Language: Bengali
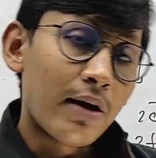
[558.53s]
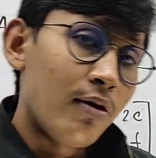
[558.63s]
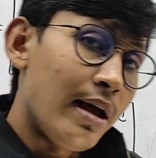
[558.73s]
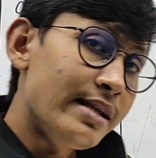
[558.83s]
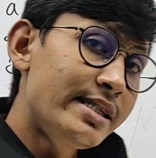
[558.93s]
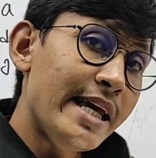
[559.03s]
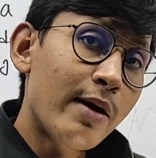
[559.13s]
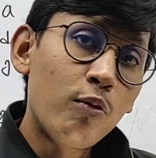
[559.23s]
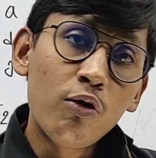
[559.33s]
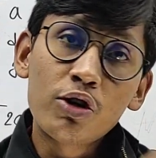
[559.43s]
তাহলে যে
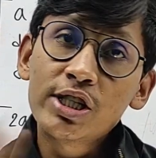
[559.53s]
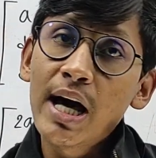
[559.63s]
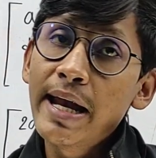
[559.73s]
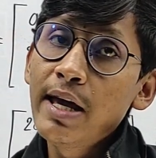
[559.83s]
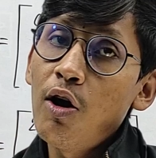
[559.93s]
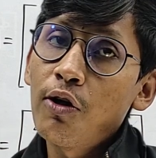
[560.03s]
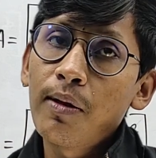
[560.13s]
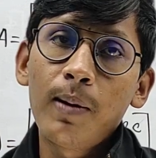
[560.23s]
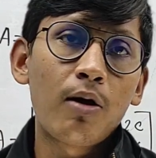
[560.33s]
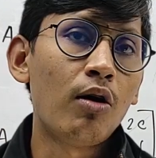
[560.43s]
কোনো সারি
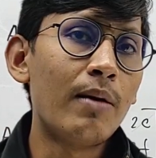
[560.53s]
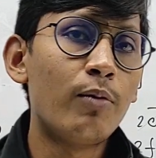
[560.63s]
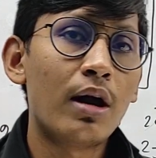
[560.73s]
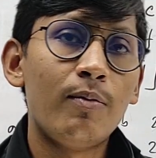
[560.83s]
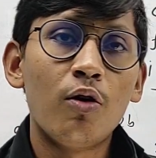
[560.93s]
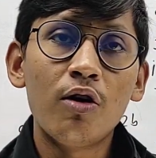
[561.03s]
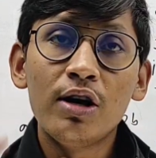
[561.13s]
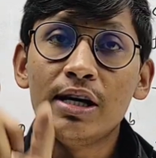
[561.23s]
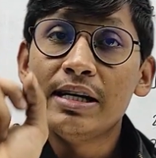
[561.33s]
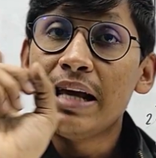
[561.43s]
অথবা কলাম বরাবর
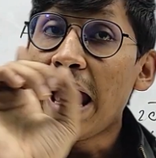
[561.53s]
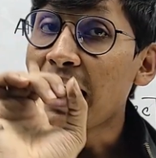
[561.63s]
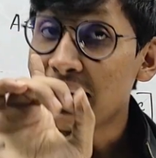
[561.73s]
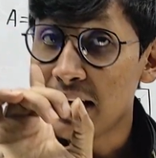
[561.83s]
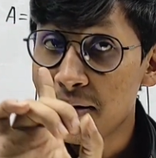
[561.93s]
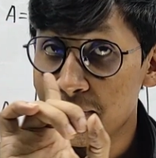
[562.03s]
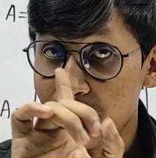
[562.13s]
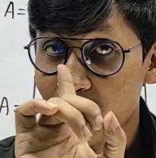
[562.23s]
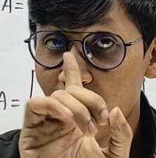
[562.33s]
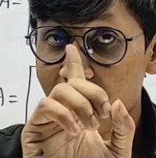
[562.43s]
একটা
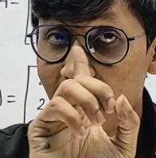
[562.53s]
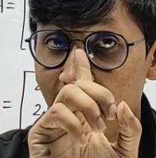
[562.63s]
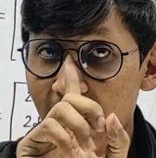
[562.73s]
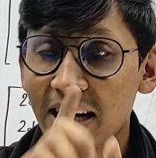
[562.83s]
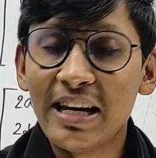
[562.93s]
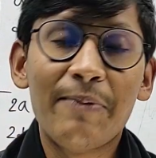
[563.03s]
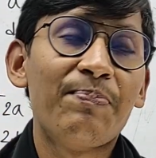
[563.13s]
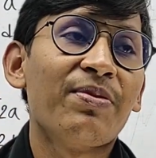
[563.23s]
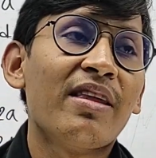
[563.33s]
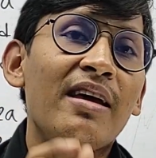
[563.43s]
কয়টা একটা
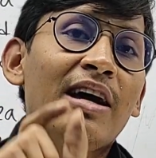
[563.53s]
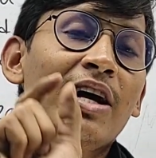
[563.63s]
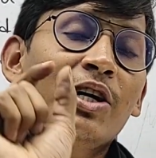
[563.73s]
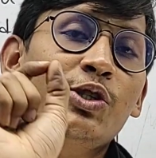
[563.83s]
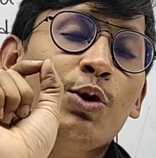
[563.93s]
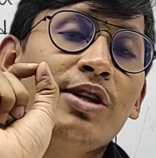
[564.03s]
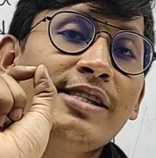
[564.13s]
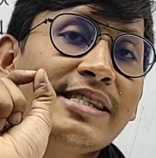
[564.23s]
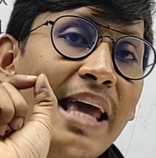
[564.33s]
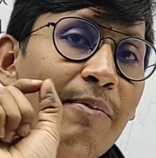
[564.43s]

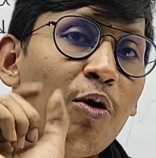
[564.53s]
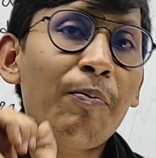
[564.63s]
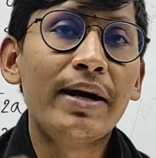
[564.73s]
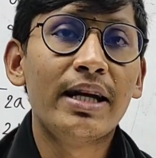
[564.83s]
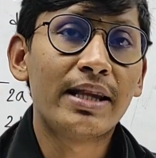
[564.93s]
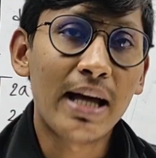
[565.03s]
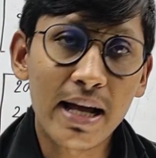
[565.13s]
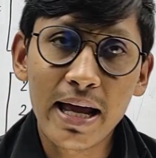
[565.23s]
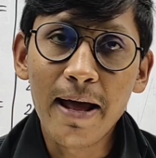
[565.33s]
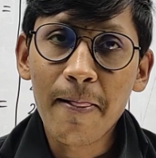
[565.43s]
যদি সেম উপাদান
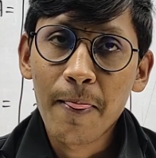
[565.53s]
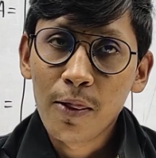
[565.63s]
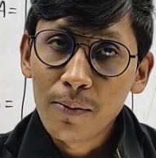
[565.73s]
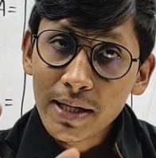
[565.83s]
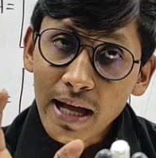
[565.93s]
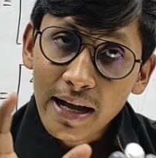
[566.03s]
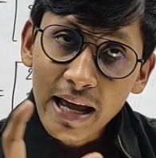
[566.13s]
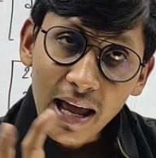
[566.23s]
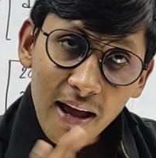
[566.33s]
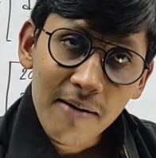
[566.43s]
থাকে তুমি
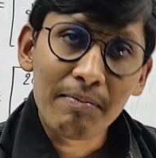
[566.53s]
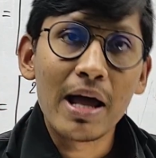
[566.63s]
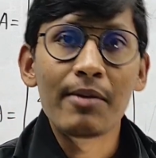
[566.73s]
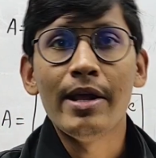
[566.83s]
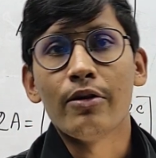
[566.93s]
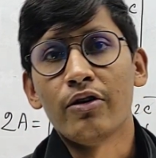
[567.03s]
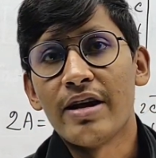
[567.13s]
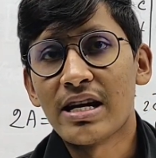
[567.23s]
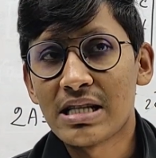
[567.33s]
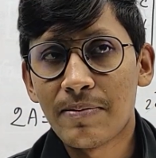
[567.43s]
তাকে বাইরে বের করে
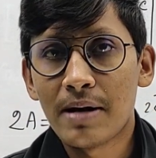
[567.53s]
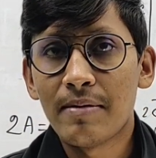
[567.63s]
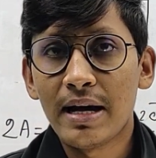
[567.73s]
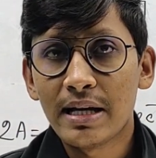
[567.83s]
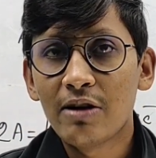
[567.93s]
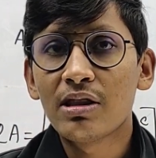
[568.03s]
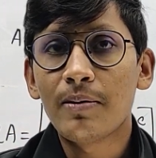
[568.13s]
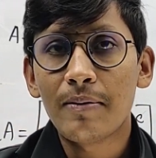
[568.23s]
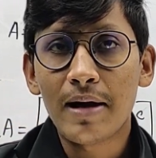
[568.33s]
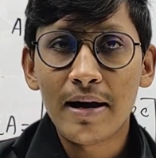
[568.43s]
নিয়ে আসতে পারবা কি
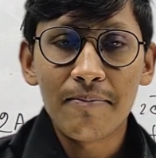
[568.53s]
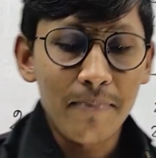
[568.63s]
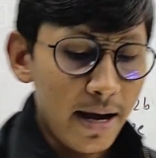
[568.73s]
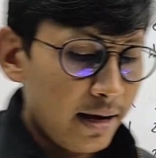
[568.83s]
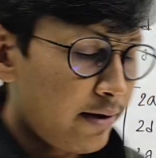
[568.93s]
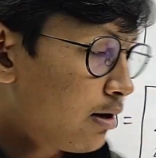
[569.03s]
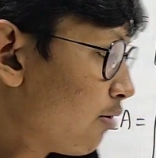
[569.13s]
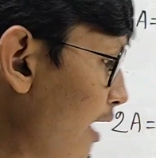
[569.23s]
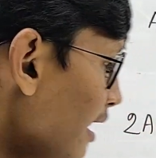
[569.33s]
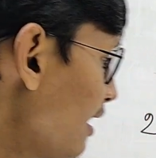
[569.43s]
করতে পারবা বাইরে বের
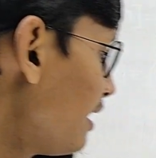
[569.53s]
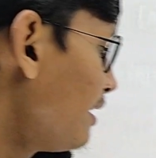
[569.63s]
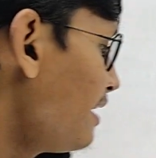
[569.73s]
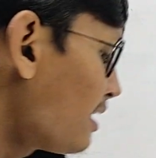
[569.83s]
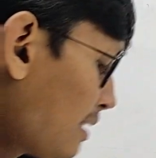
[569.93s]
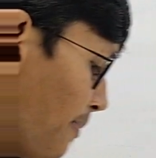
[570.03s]
করে নিয়ে